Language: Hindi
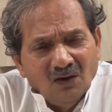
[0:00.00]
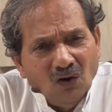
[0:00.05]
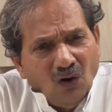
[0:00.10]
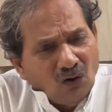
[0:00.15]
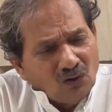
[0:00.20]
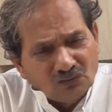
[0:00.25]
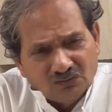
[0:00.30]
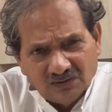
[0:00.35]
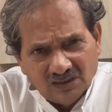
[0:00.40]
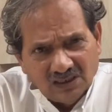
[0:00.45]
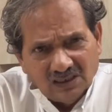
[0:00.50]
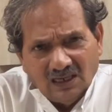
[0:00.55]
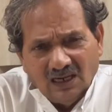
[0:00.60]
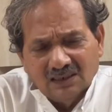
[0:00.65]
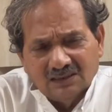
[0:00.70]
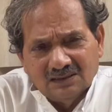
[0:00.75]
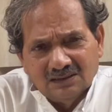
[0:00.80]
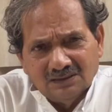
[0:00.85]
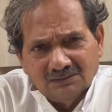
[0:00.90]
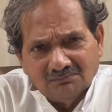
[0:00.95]
और उसने कहा
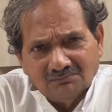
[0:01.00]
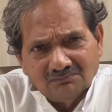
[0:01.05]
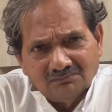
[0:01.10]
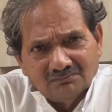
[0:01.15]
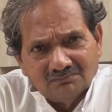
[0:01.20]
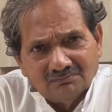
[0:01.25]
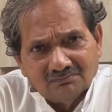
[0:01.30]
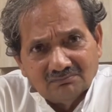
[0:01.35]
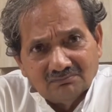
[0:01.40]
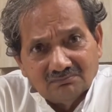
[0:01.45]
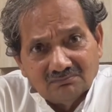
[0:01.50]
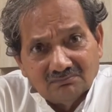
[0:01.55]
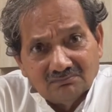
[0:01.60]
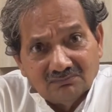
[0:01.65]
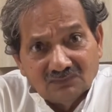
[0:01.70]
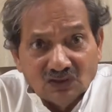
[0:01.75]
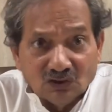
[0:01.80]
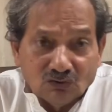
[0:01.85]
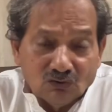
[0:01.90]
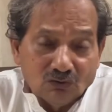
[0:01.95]
कि
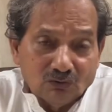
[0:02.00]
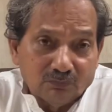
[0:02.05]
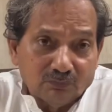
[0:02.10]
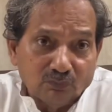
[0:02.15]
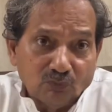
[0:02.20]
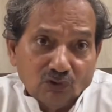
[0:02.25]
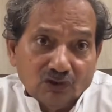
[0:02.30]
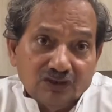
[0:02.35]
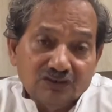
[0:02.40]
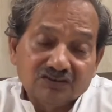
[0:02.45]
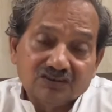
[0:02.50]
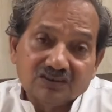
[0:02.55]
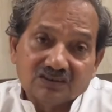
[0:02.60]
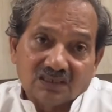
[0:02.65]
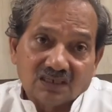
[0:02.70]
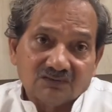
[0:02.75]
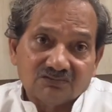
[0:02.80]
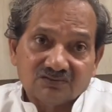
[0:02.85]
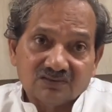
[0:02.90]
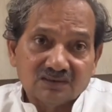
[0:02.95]
देखो पुलिस की
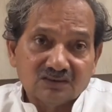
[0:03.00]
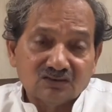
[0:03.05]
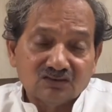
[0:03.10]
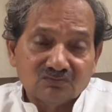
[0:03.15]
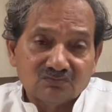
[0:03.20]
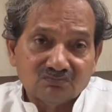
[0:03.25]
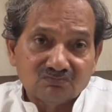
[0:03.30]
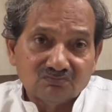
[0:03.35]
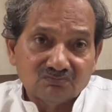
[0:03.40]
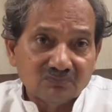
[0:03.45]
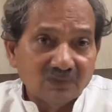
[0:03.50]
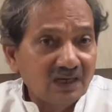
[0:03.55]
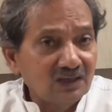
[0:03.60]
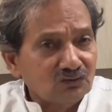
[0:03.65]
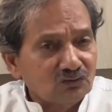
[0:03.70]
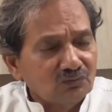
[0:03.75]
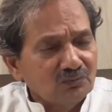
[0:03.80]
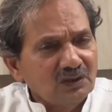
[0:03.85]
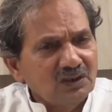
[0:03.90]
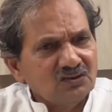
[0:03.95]
तरफ से मैं
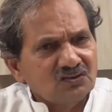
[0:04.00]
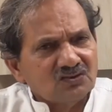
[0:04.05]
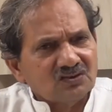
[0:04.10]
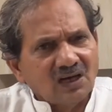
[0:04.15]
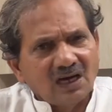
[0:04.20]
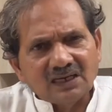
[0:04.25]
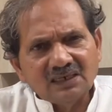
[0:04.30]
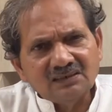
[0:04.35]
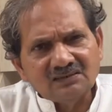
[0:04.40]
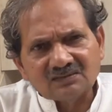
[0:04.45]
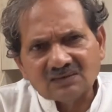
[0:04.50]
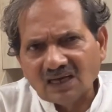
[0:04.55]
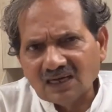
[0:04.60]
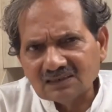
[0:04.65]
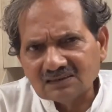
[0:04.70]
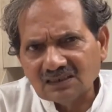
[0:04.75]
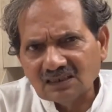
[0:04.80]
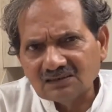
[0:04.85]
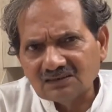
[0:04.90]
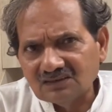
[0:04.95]
तुम्हें सारी
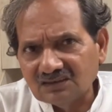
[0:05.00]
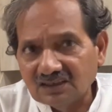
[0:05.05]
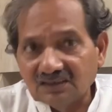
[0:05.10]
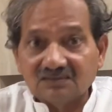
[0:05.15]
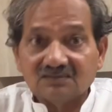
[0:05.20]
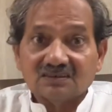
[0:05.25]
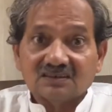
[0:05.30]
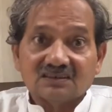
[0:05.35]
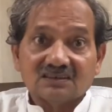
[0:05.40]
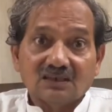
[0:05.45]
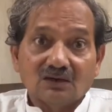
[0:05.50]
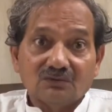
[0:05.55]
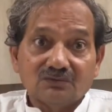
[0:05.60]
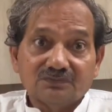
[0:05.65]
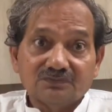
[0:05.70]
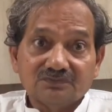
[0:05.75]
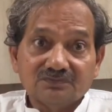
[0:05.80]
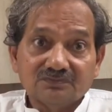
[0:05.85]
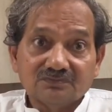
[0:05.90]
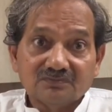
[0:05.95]
सहायता दे सकता हूं
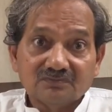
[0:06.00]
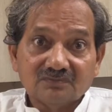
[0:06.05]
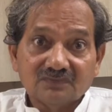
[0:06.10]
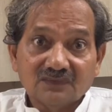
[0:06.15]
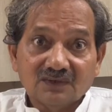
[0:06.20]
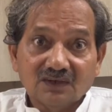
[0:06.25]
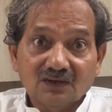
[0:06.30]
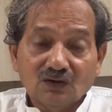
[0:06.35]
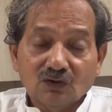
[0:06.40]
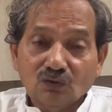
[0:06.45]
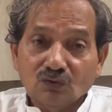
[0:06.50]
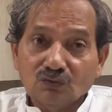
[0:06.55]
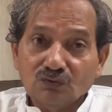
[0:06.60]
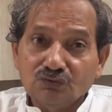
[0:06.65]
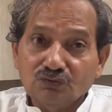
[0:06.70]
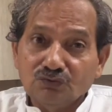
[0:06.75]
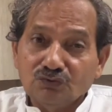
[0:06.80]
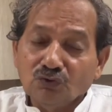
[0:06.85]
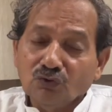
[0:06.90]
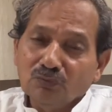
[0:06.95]

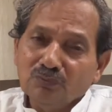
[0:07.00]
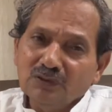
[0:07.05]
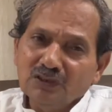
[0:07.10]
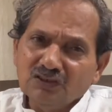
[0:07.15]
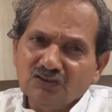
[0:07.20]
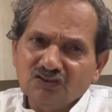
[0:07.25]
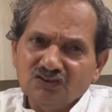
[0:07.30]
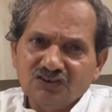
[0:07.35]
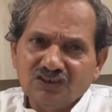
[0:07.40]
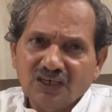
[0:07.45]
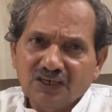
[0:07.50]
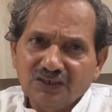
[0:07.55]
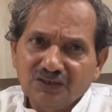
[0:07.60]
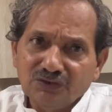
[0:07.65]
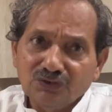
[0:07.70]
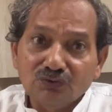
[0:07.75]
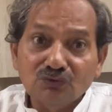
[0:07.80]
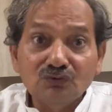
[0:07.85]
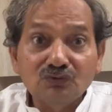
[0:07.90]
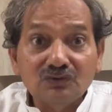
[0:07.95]
जो भी
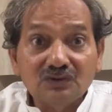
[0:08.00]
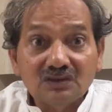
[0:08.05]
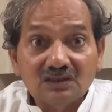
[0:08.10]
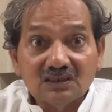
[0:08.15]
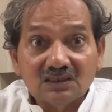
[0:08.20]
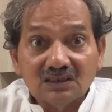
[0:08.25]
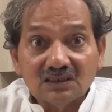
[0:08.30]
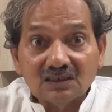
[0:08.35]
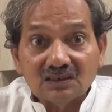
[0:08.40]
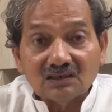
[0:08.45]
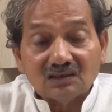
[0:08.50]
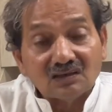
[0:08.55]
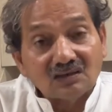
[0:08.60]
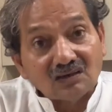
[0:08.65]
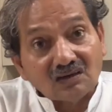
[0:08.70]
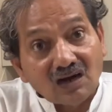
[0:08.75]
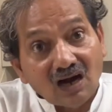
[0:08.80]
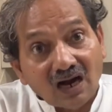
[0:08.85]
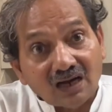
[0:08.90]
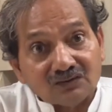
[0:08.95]
जेन्यून
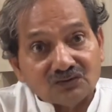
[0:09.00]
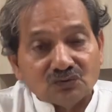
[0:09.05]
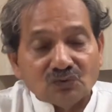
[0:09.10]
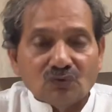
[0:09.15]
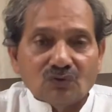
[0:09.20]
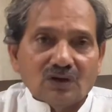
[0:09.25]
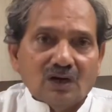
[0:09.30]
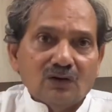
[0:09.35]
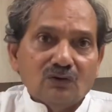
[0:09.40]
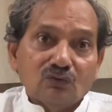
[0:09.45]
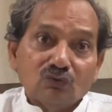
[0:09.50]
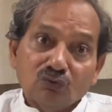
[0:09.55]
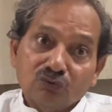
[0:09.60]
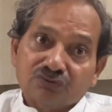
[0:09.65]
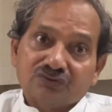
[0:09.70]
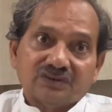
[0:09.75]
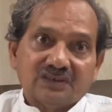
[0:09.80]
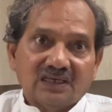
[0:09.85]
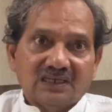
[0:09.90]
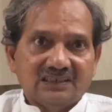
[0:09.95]
काज होगा
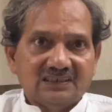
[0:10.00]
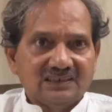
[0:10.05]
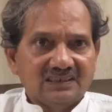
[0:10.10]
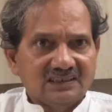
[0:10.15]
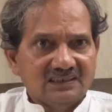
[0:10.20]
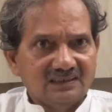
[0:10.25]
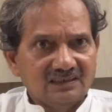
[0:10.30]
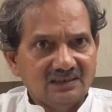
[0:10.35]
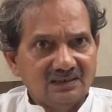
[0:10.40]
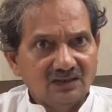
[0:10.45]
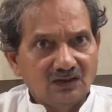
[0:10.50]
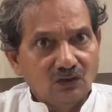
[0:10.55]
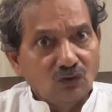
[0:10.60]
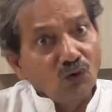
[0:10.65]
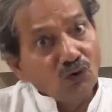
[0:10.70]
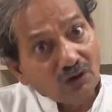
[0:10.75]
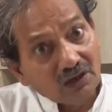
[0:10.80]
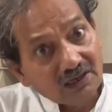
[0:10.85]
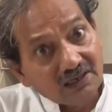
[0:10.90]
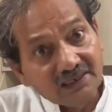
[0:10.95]
उसके लिए
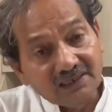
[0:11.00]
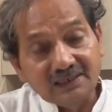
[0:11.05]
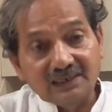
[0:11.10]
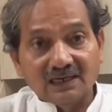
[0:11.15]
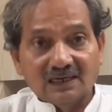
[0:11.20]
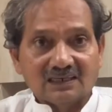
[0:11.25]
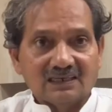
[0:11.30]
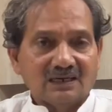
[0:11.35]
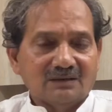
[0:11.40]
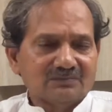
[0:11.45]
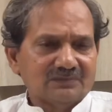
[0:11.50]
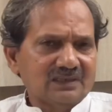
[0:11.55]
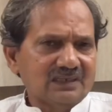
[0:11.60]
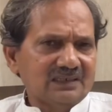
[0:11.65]
और लीगल काम